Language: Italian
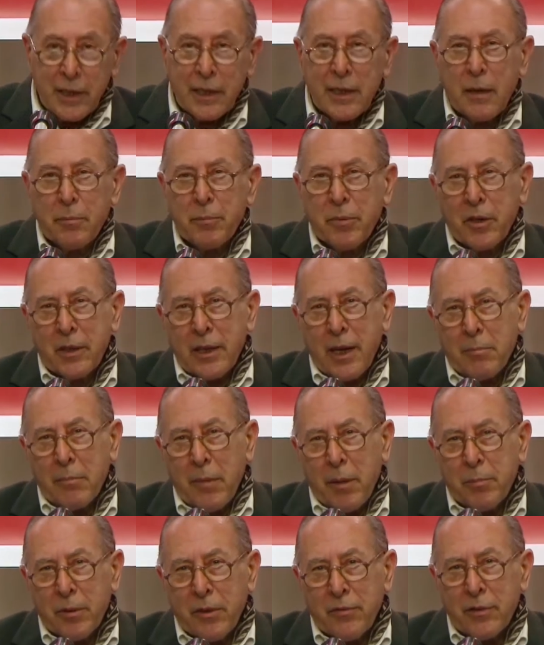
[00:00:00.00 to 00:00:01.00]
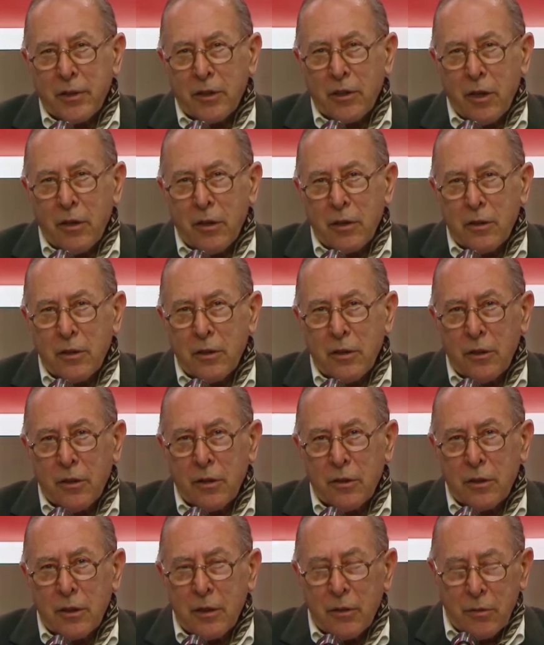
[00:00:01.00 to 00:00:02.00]
dirvi che nel programma
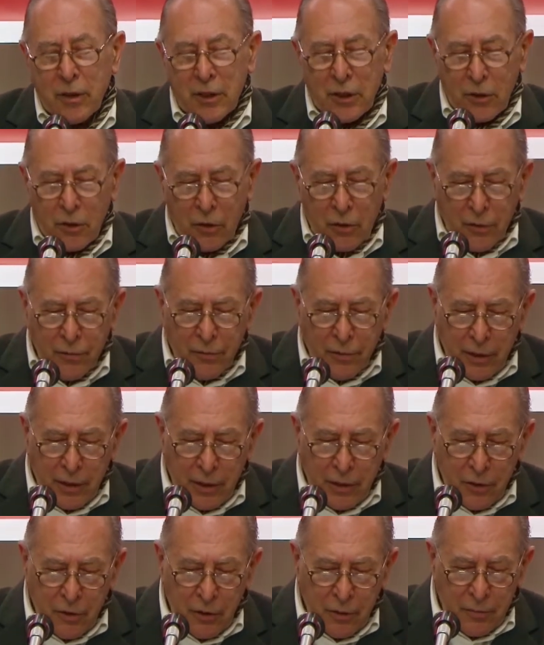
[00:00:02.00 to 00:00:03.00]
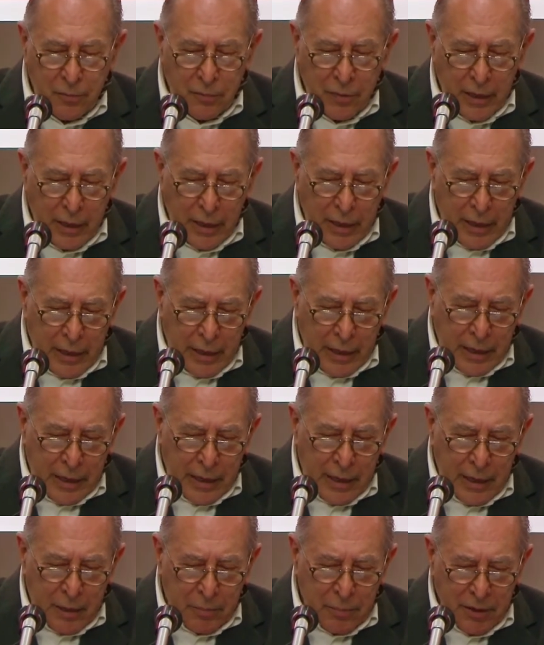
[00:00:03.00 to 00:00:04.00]
provvisorio di questo convegno
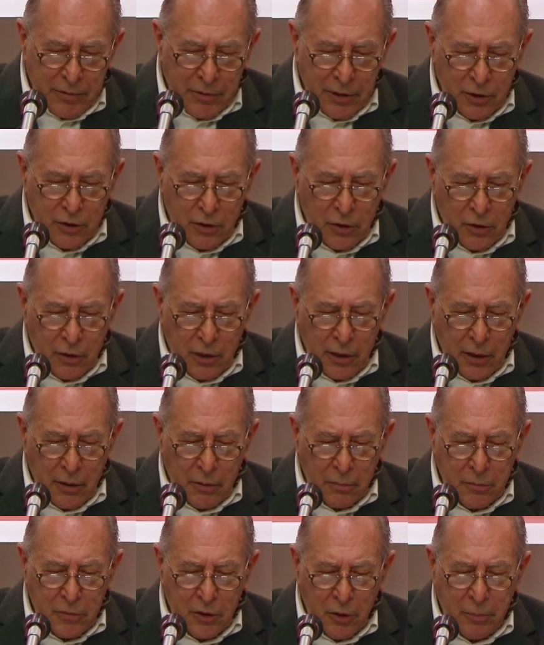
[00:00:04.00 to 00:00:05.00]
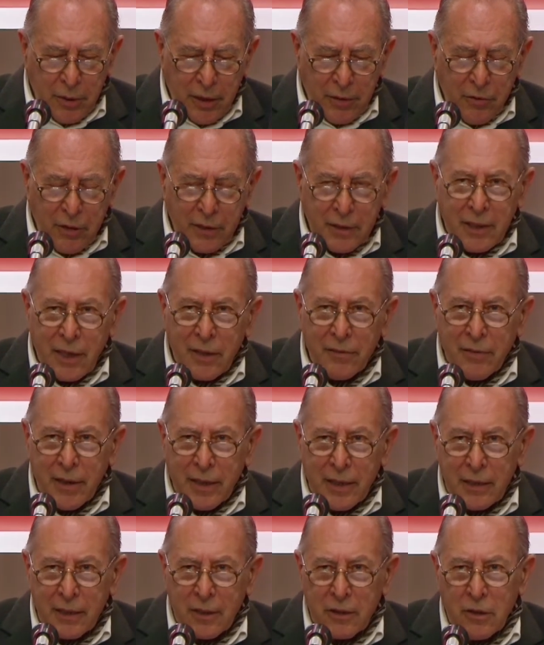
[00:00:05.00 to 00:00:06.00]
era previsto che un mio breve
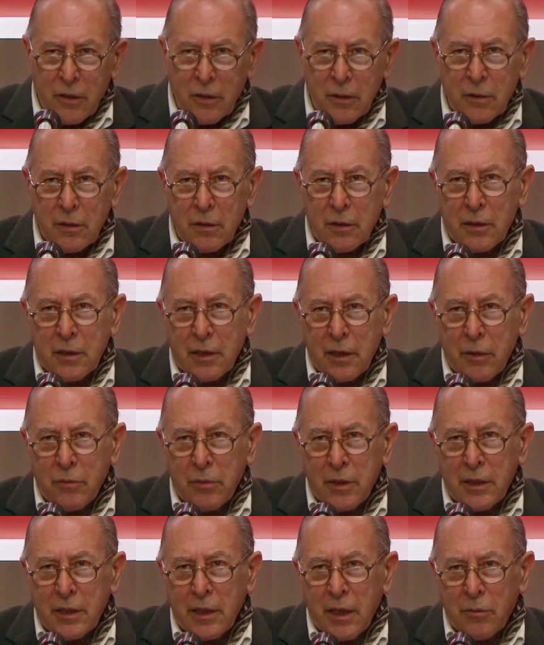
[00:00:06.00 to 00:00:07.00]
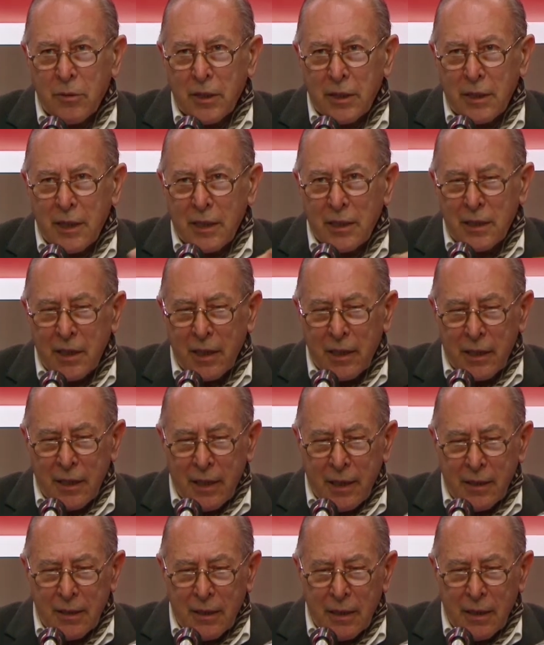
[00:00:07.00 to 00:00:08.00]
intervento seguisse questa
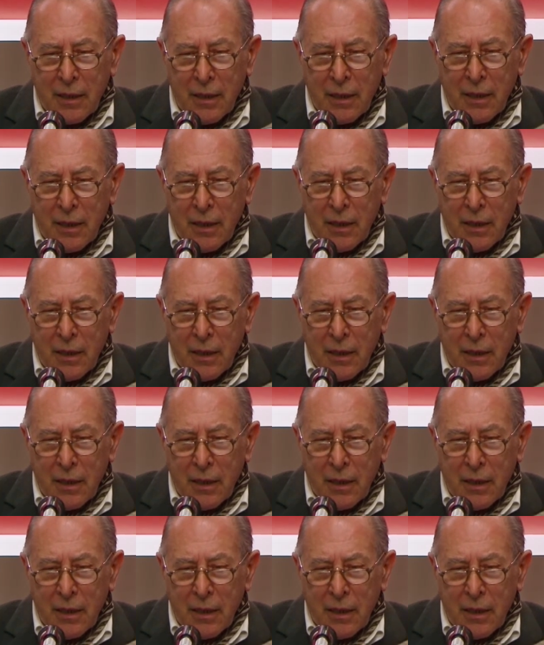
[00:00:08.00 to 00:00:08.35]
sera